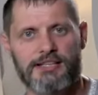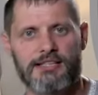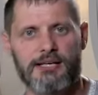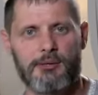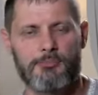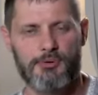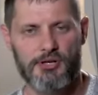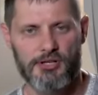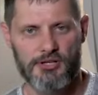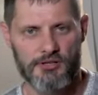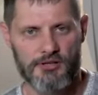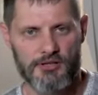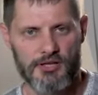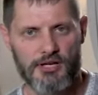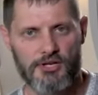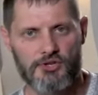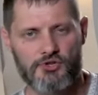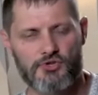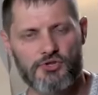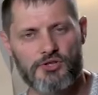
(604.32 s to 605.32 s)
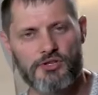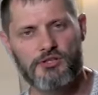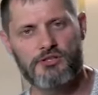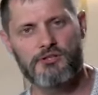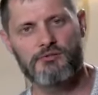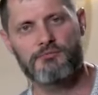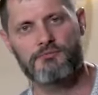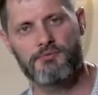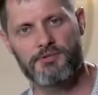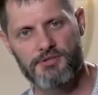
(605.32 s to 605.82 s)
она приняла
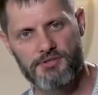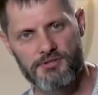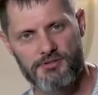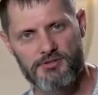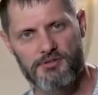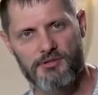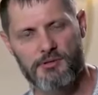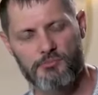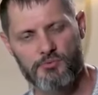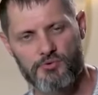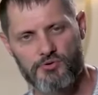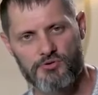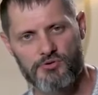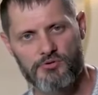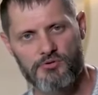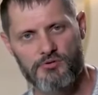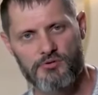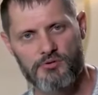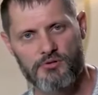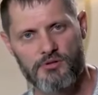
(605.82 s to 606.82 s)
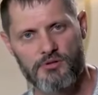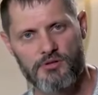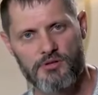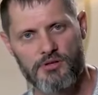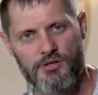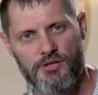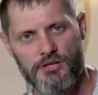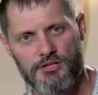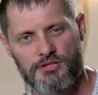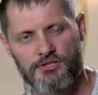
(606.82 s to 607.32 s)
решение выйти замуж.
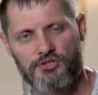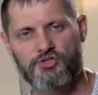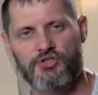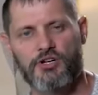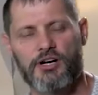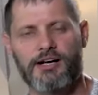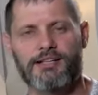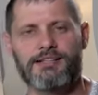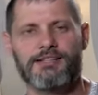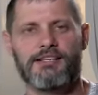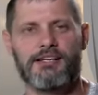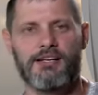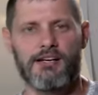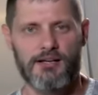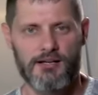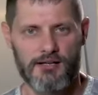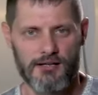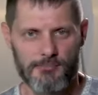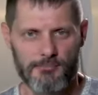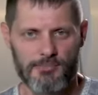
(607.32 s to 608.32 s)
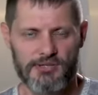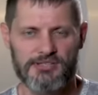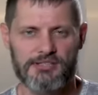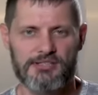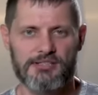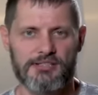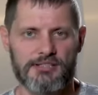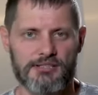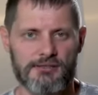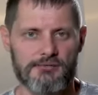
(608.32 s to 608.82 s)
Это же она
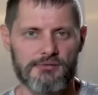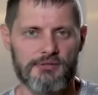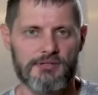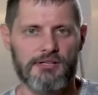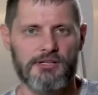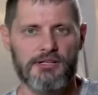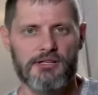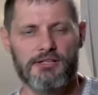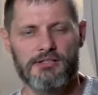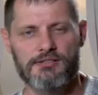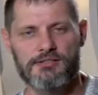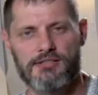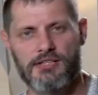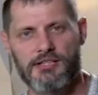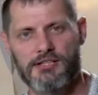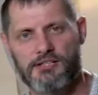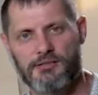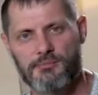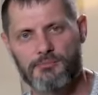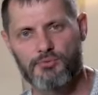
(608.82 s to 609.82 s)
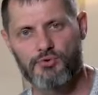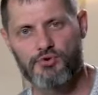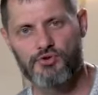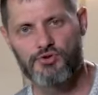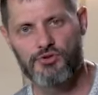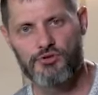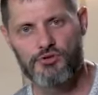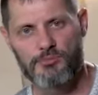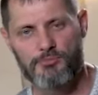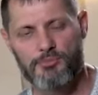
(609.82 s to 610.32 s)
последовала за этим
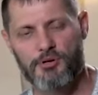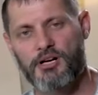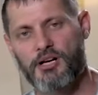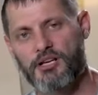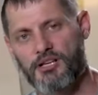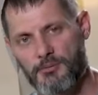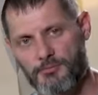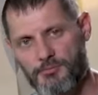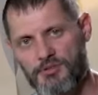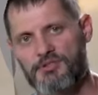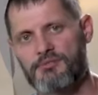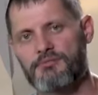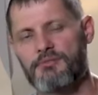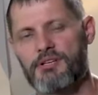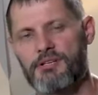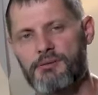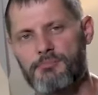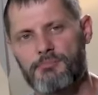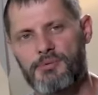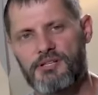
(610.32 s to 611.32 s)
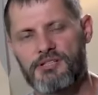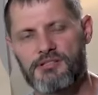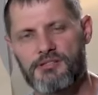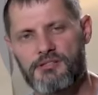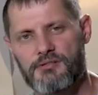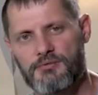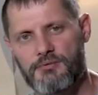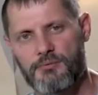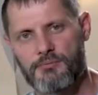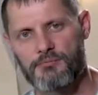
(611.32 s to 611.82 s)
мужчиной по каким-то своим
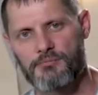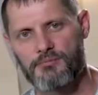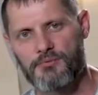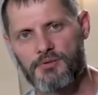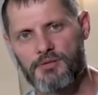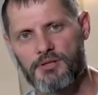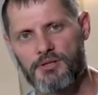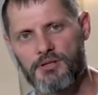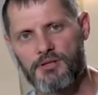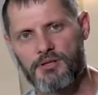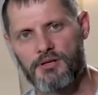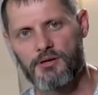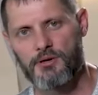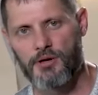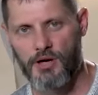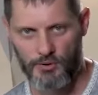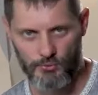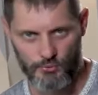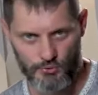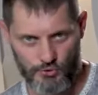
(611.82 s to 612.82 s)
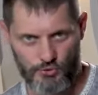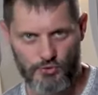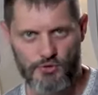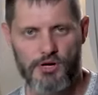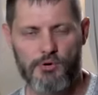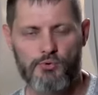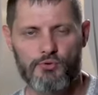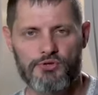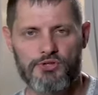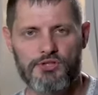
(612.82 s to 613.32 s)
мотивам. А у нее
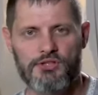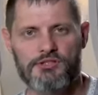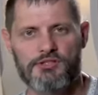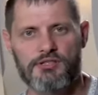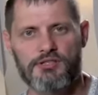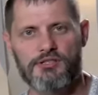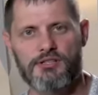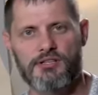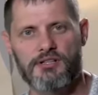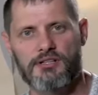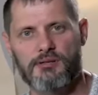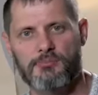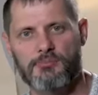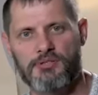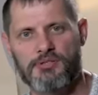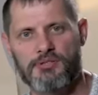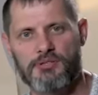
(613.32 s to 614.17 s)
какой-то есть конкретный